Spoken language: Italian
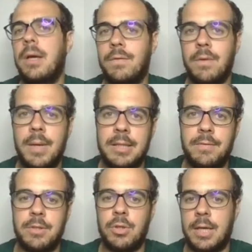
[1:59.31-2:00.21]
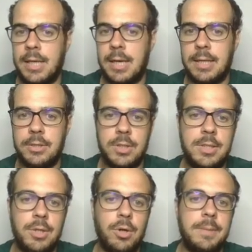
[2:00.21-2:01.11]
ovviamente vi sono anche delle
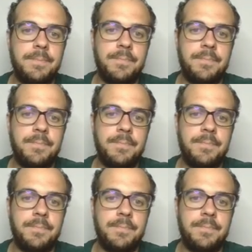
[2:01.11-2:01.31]
eccezioni.